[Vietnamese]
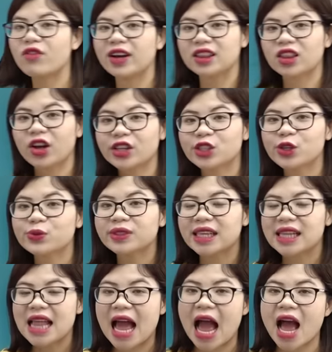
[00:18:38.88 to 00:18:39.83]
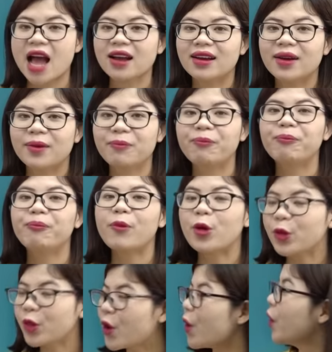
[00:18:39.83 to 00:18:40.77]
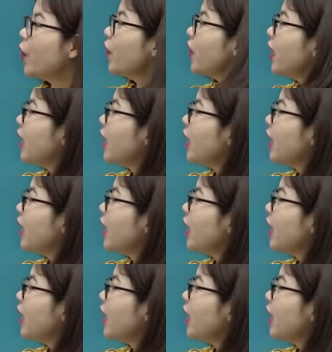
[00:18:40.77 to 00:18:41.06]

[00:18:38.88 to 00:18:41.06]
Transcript: vật nói chung sẽ là mono.